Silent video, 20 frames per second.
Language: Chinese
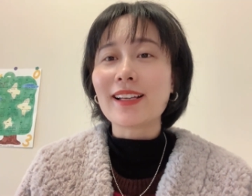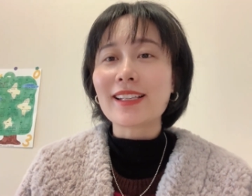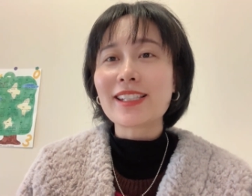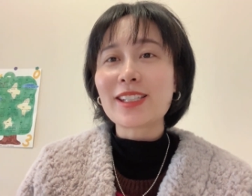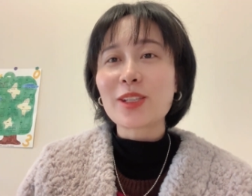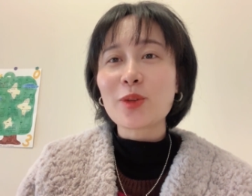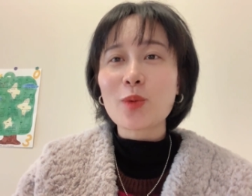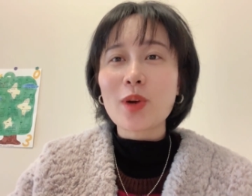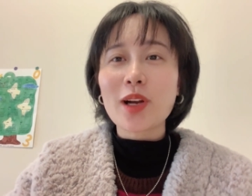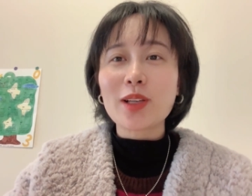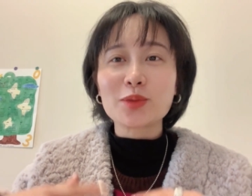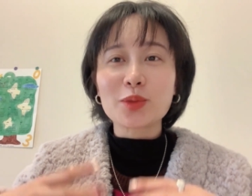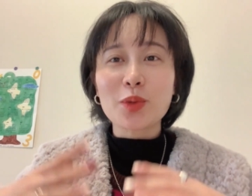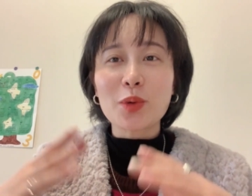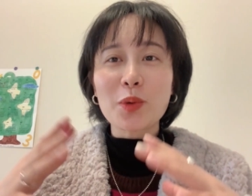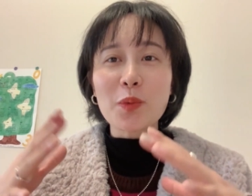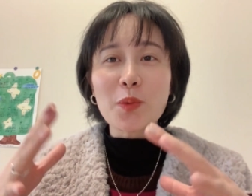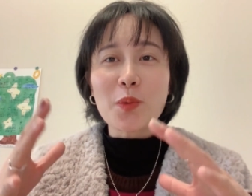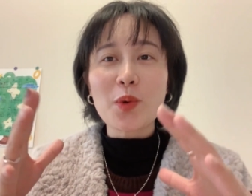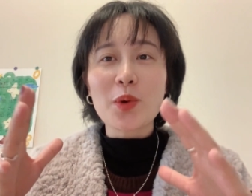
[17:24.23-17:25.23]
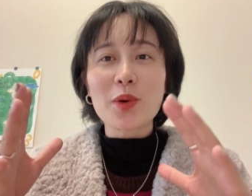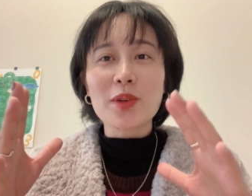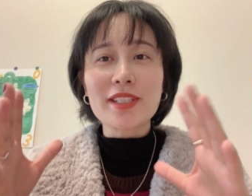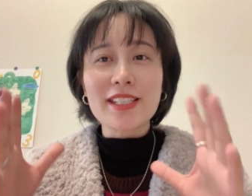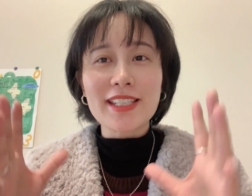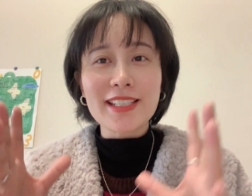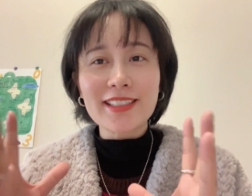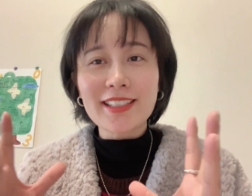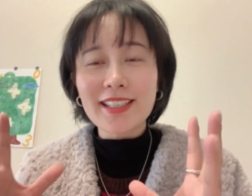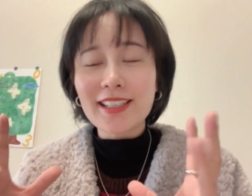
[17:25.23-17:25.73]
希望通过
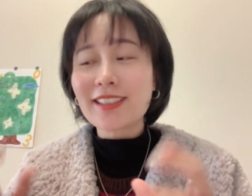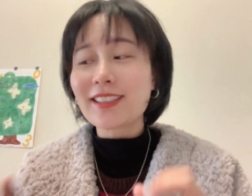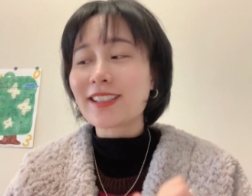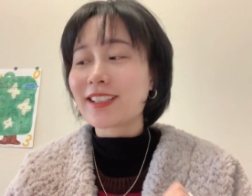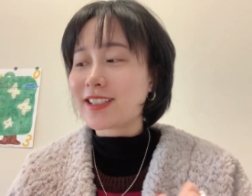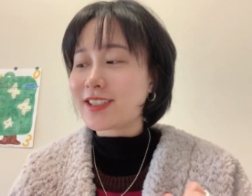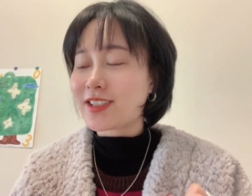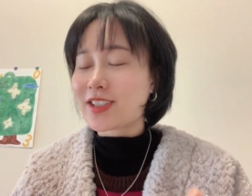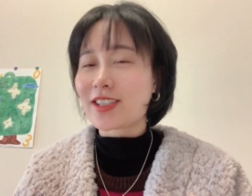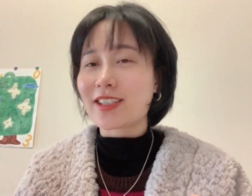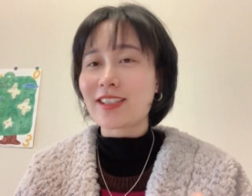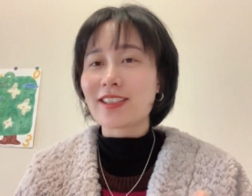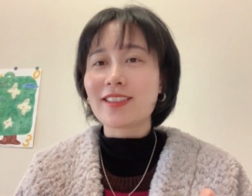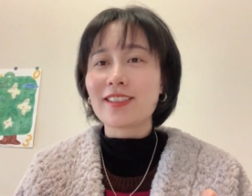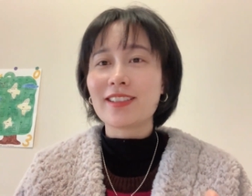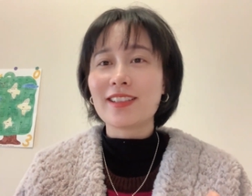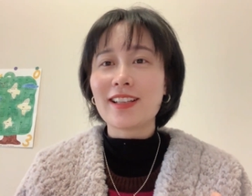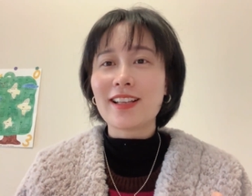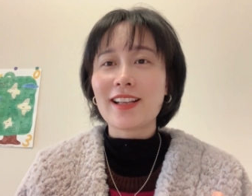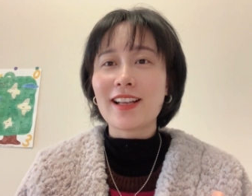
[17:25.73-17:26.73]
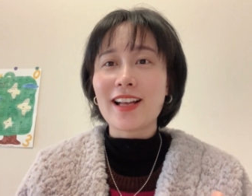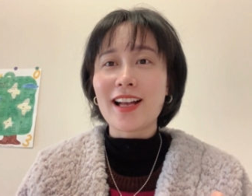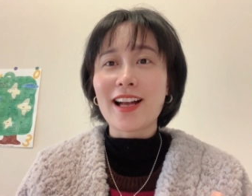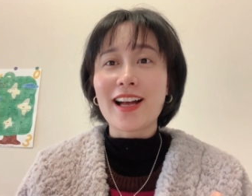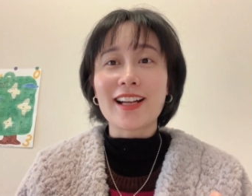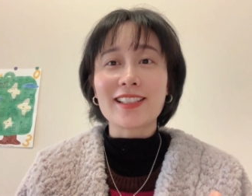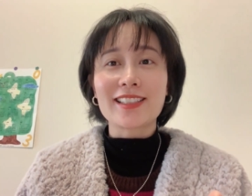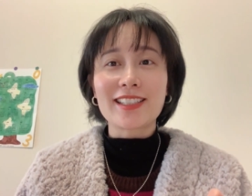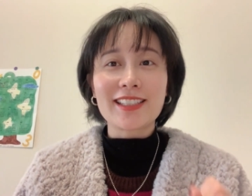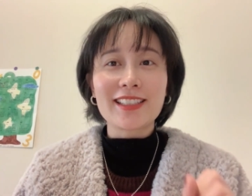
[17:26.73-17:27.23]
今天的课程
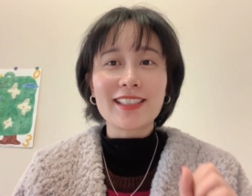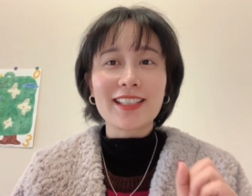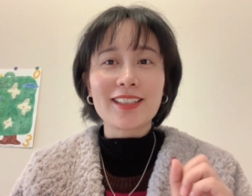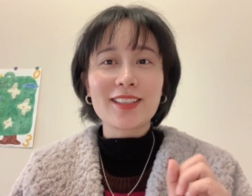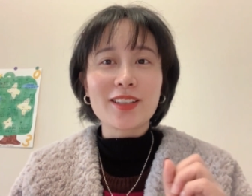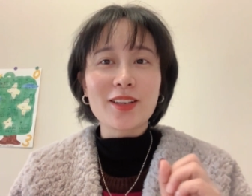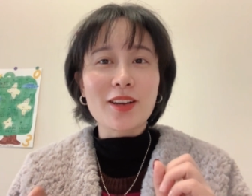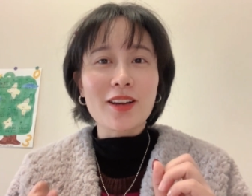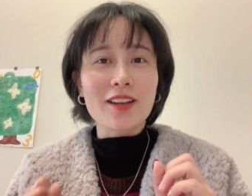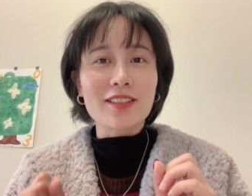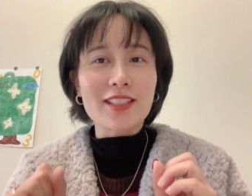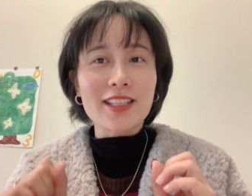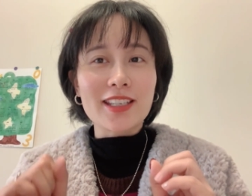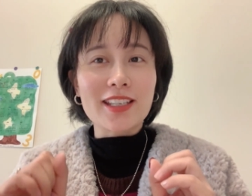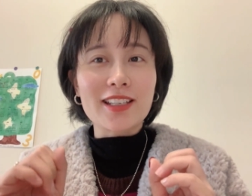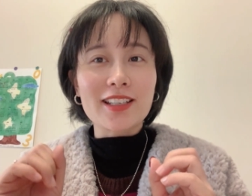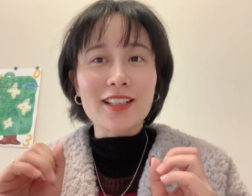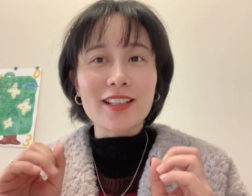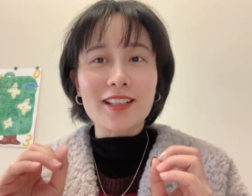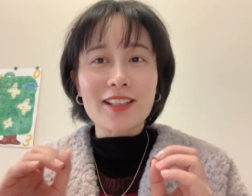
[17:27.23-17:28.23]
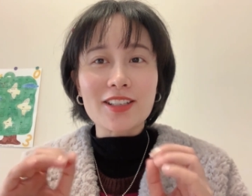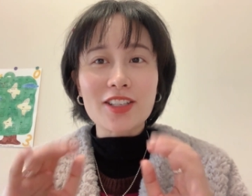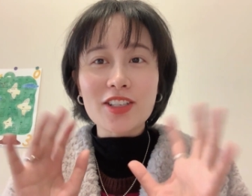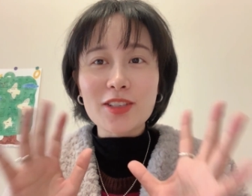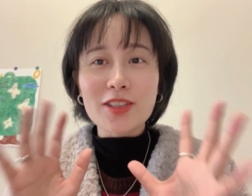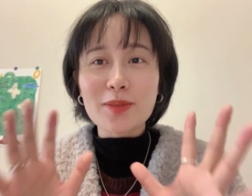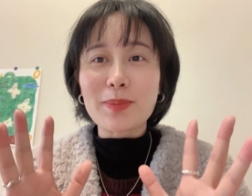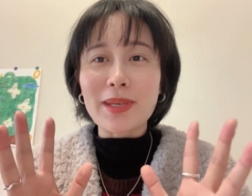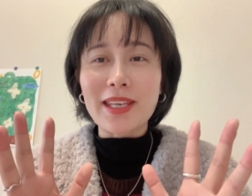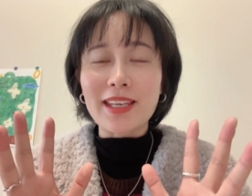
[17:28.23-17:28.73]
啊，今天的这个
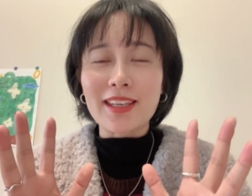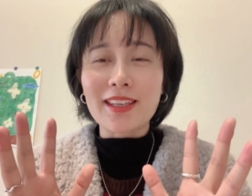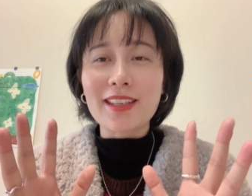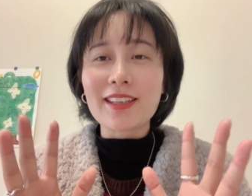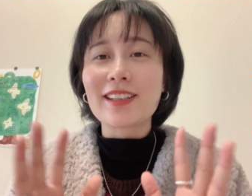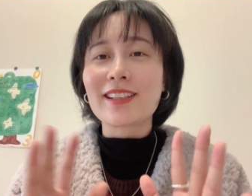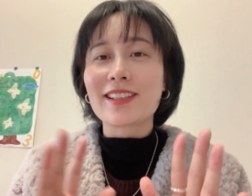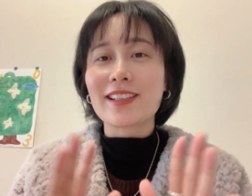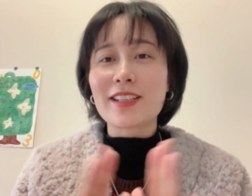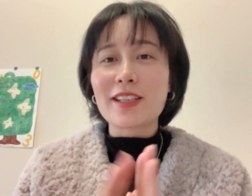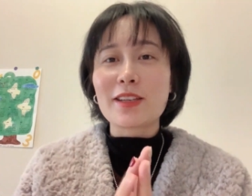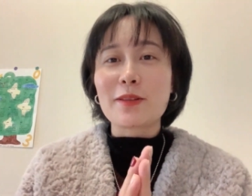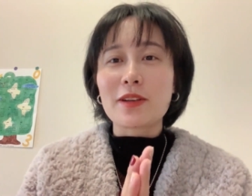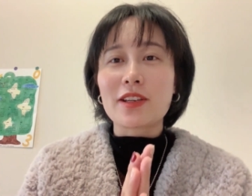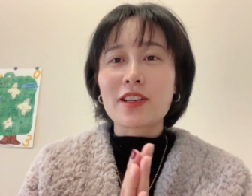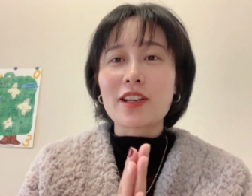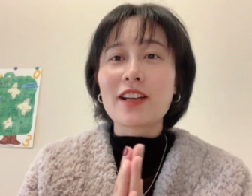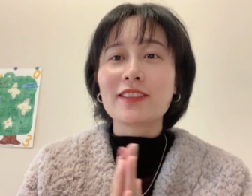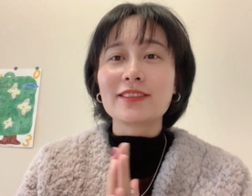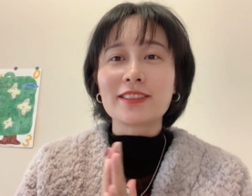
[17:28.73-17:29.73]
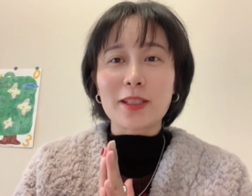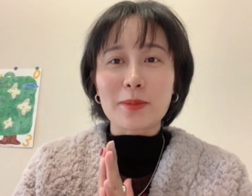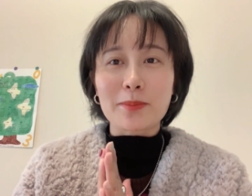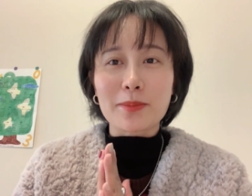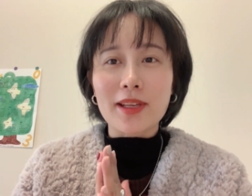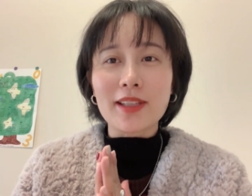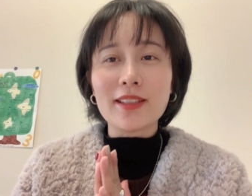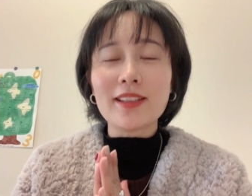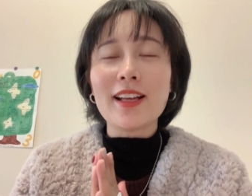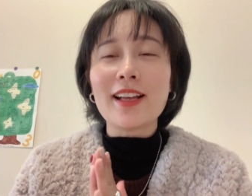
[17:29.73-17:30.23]
视频可以让你
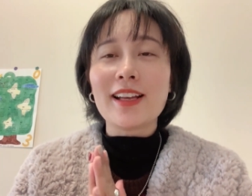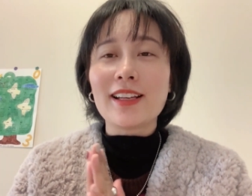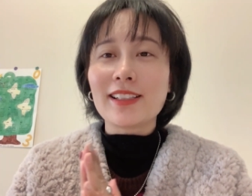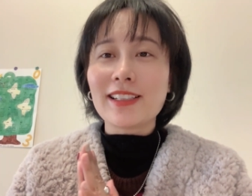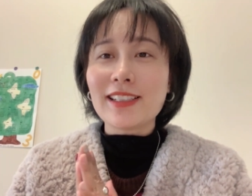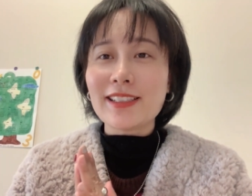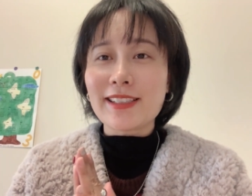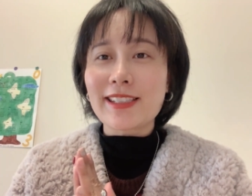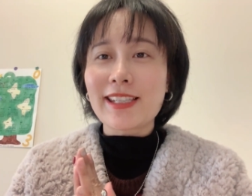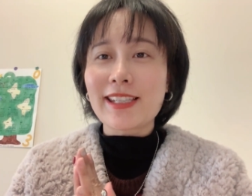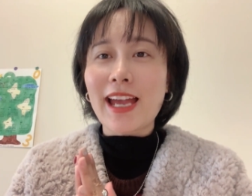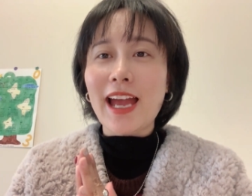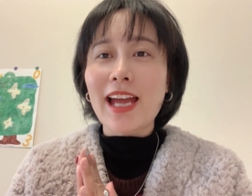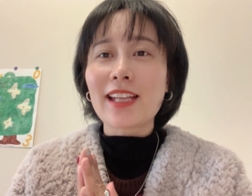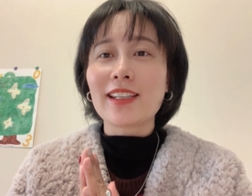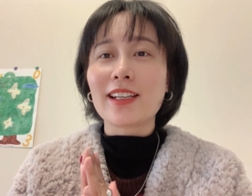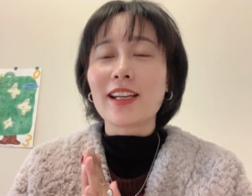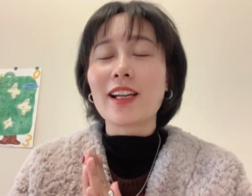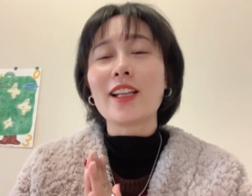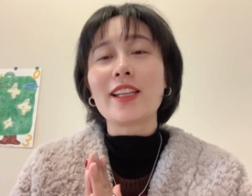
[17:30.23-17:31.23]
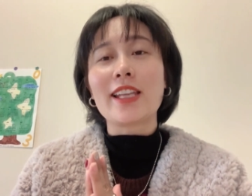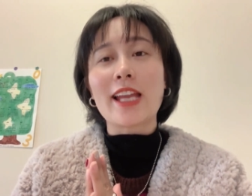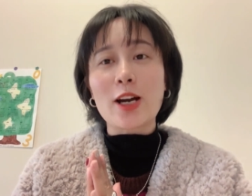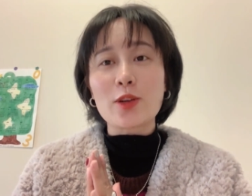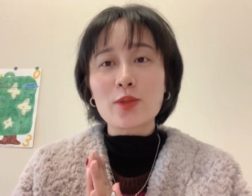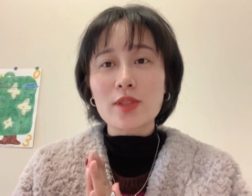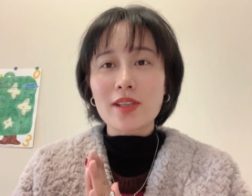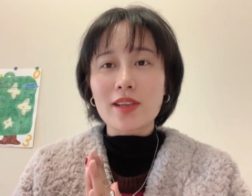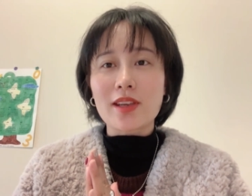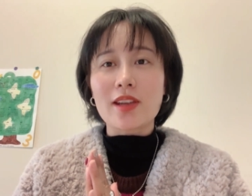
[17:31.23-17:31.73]
们更加的
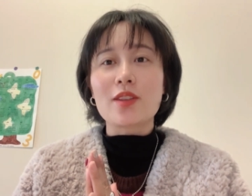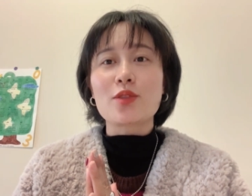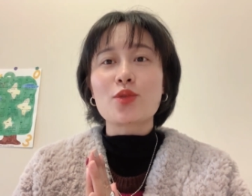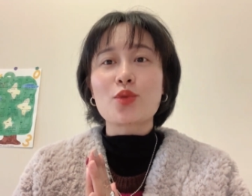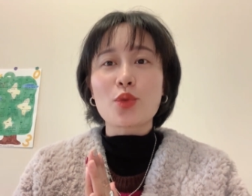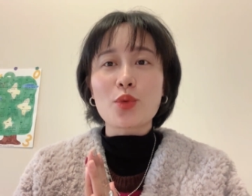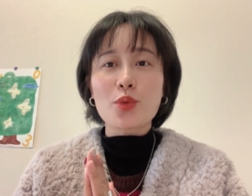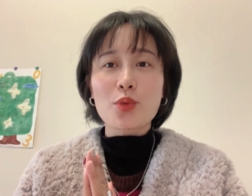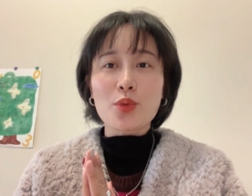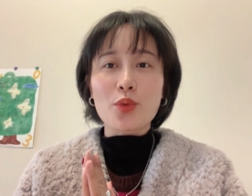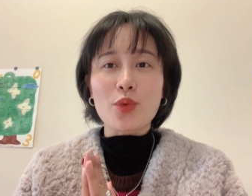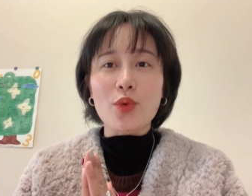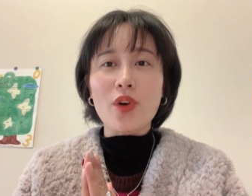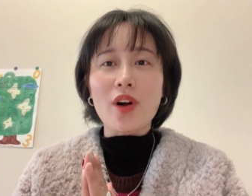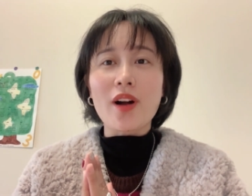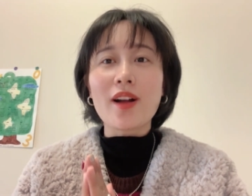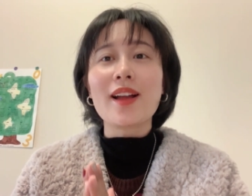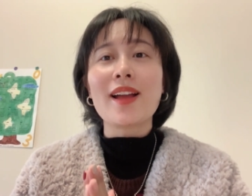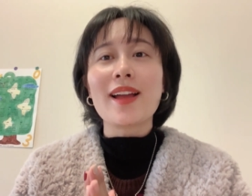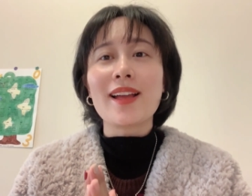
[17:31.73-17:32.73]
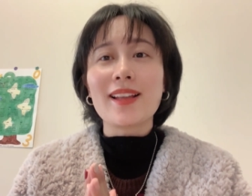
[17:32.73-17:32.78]
了解中国，